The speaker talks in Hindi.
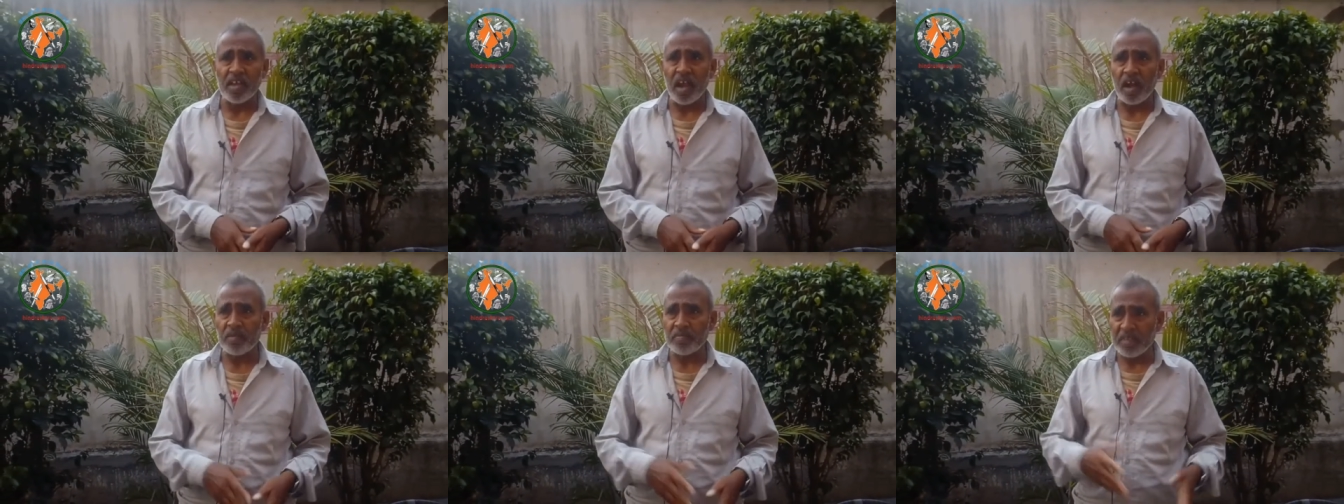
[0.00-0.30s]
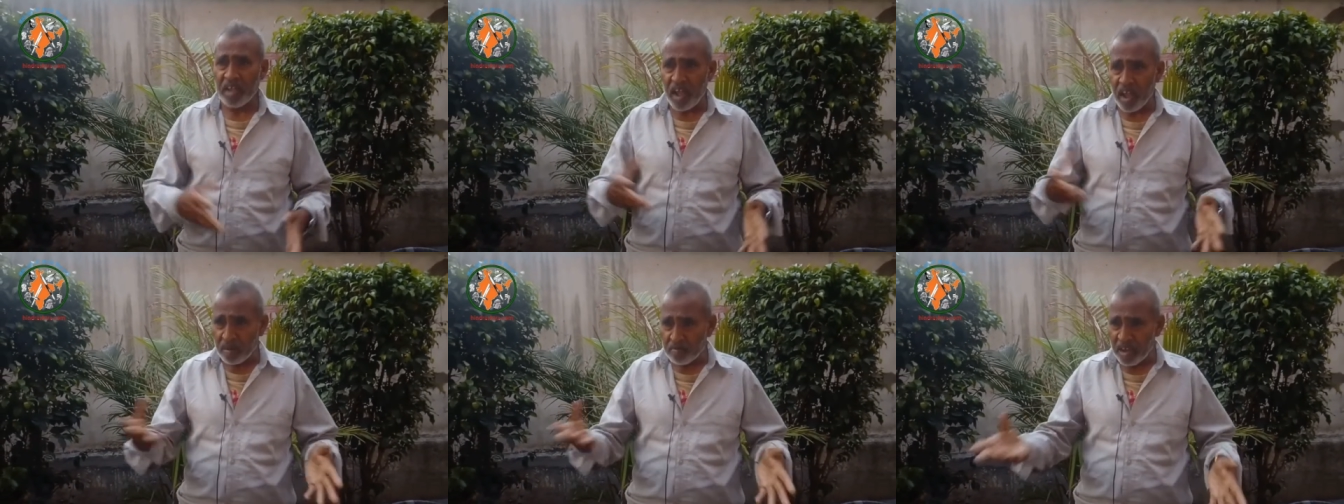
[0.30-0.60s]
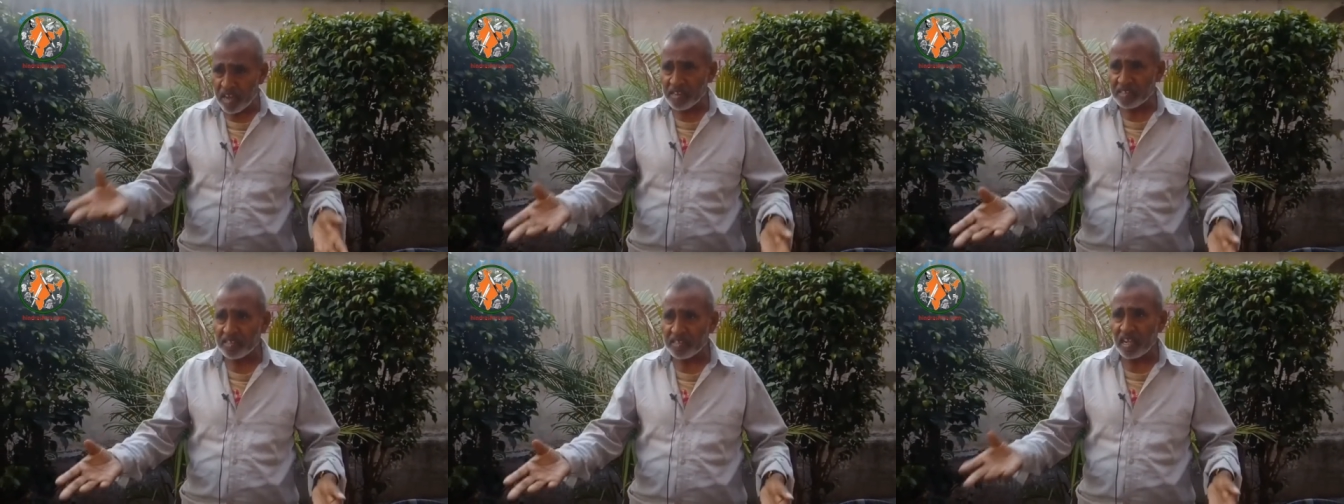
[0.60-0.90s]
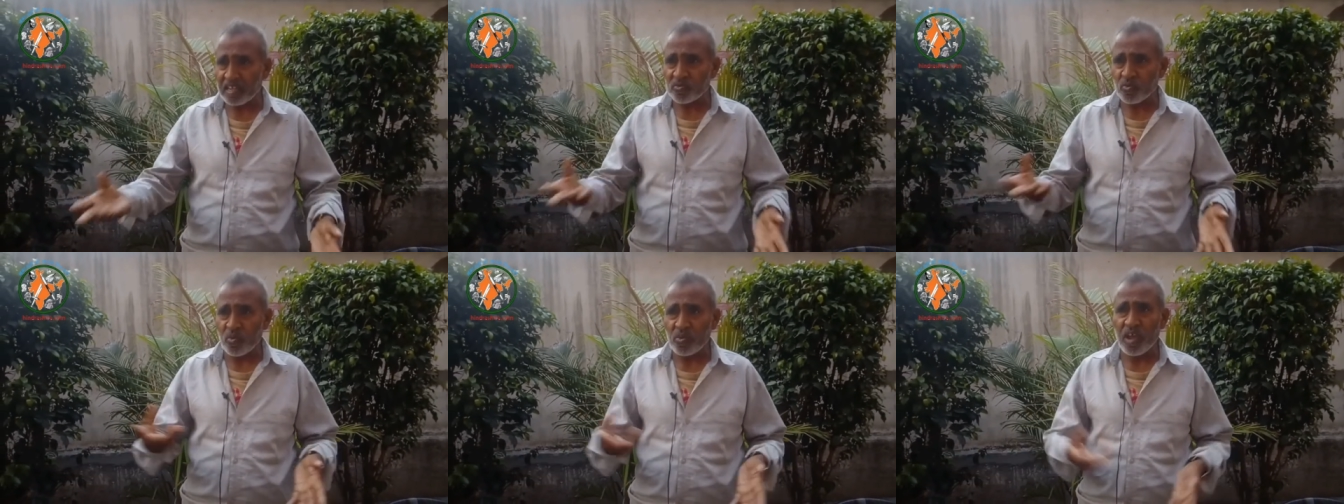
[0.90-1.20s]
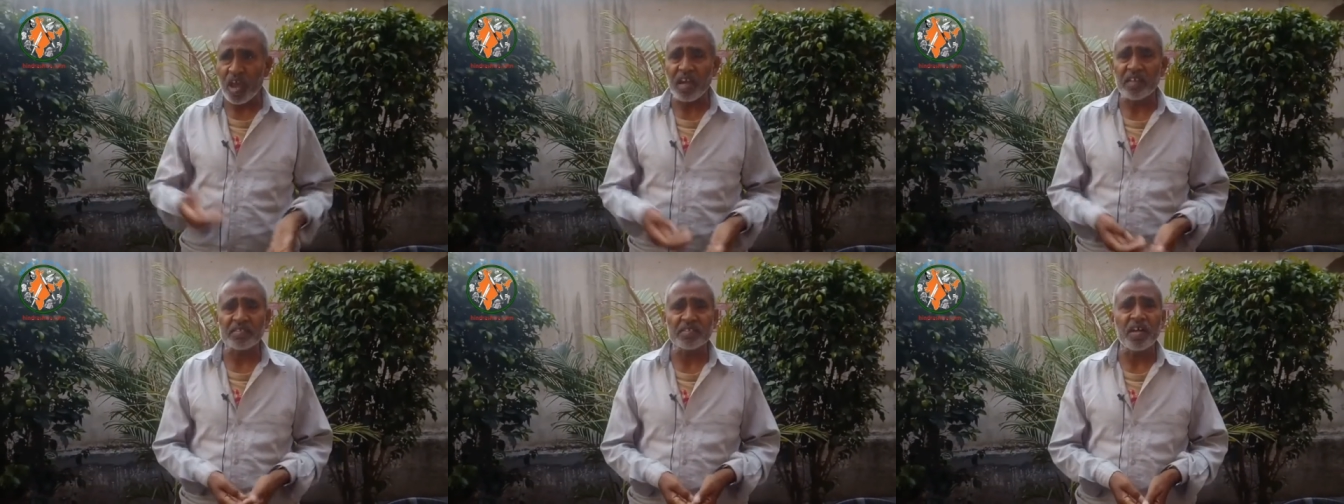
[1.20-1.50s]
अब यहाँ हमारे साथ कोई
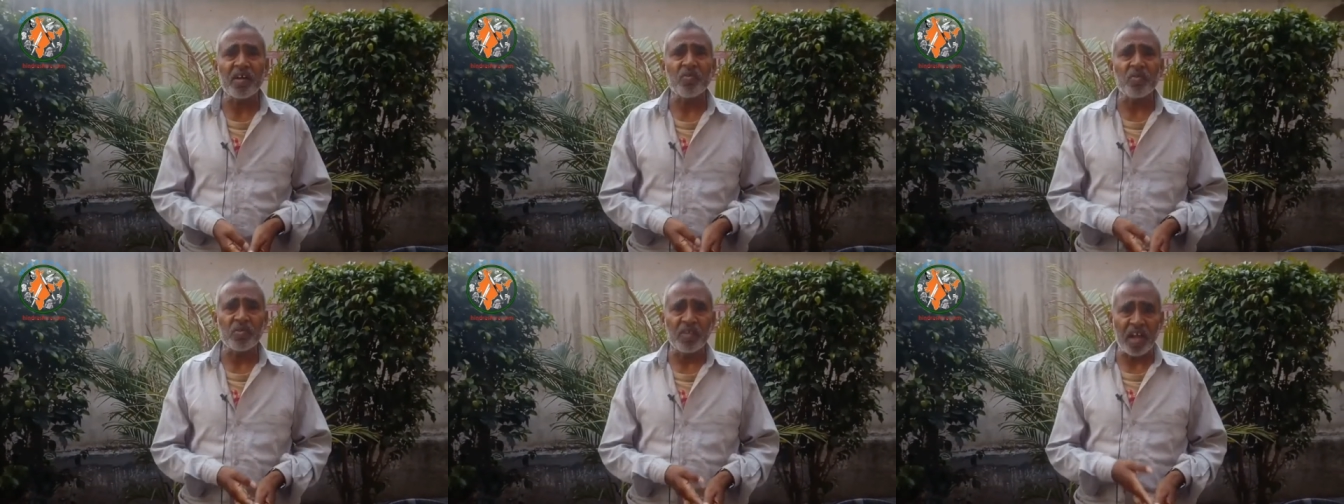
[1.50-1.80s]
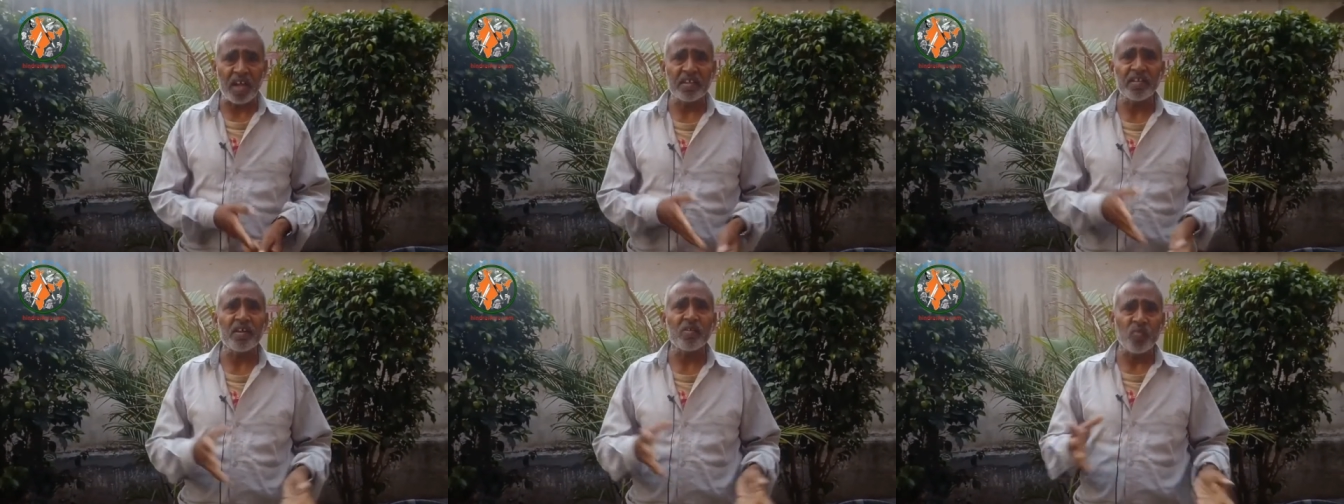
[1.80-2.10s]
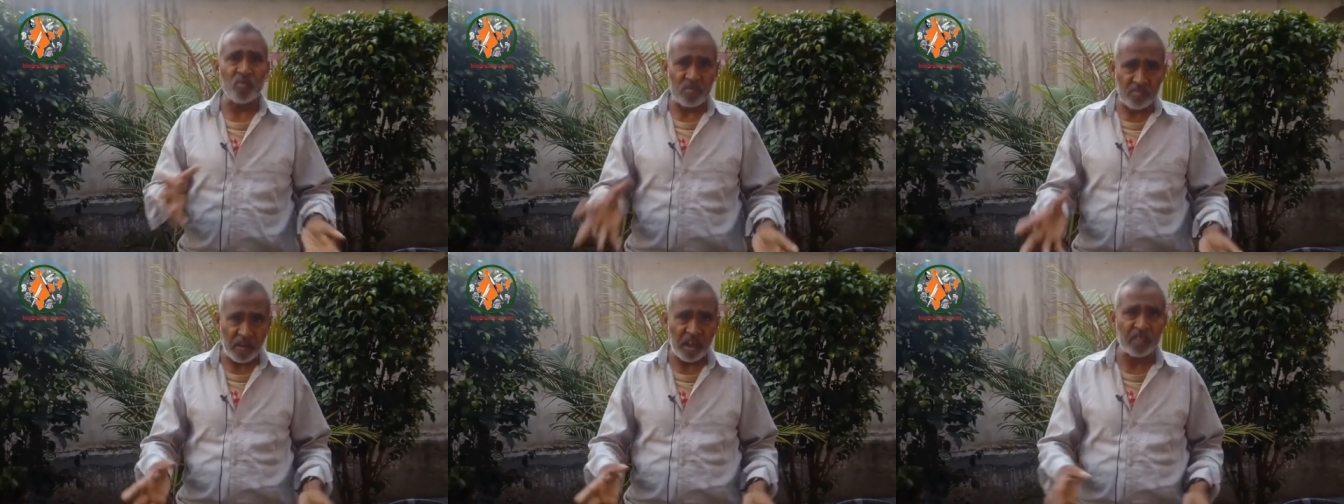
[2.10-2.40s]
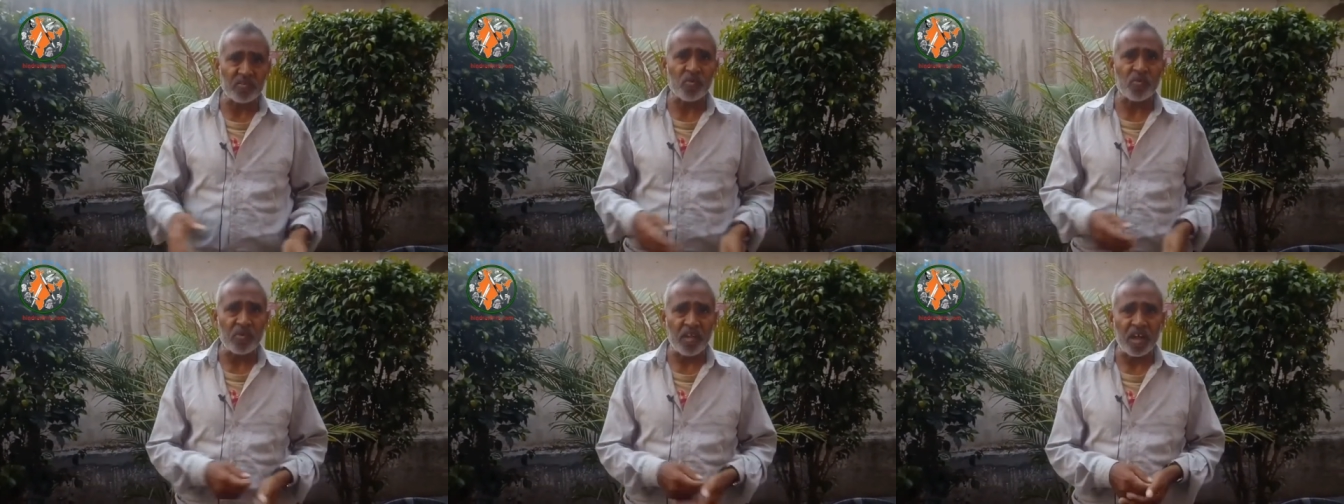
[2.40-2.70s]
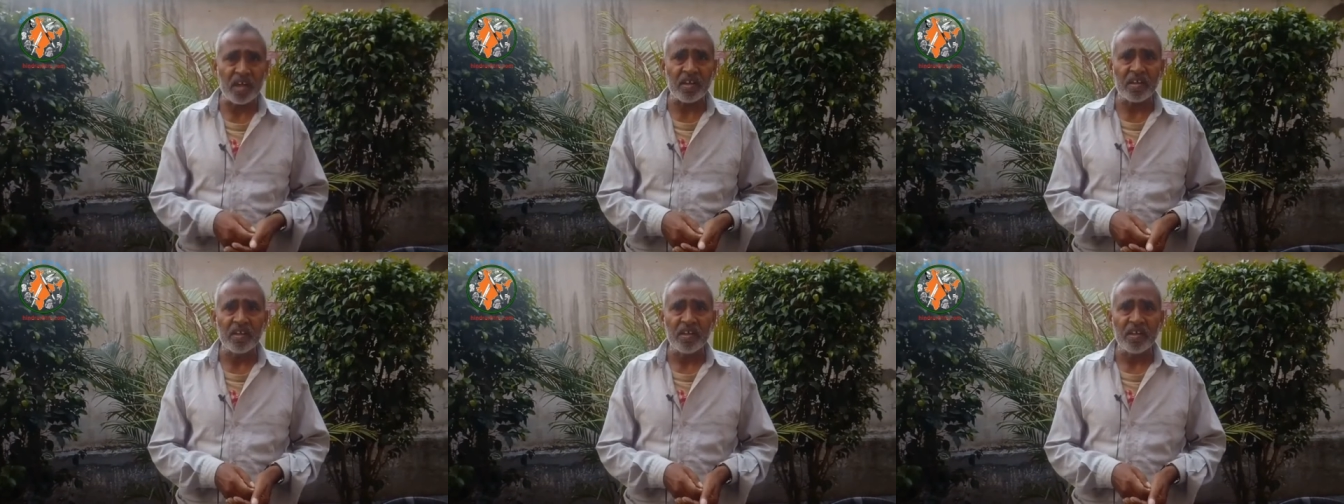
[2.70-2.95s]
हादसा हो जाए या कोई बात हो जाए